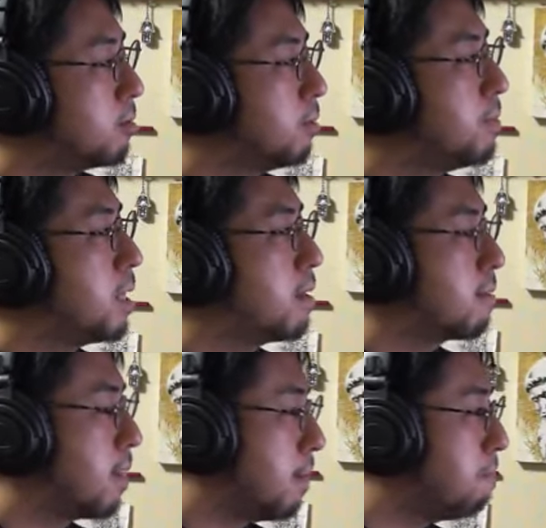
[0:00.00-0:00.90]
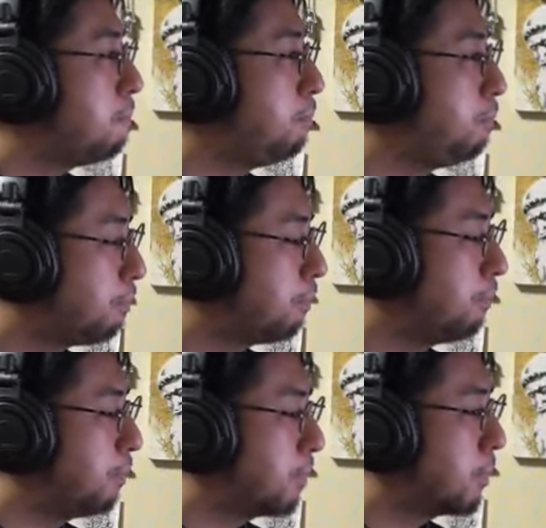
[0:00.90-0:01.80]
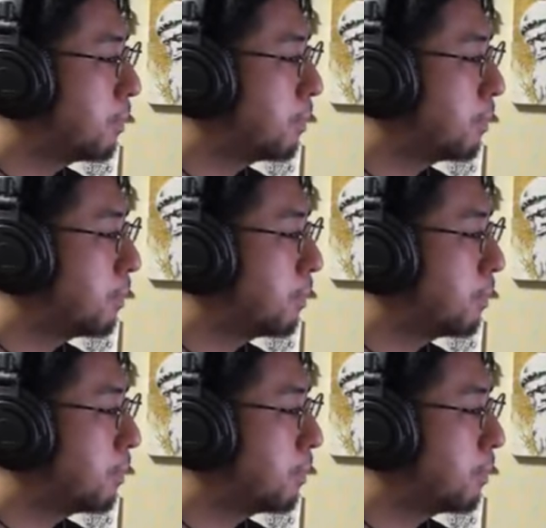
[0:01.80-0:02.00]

あとマスコミも来るらしいよ。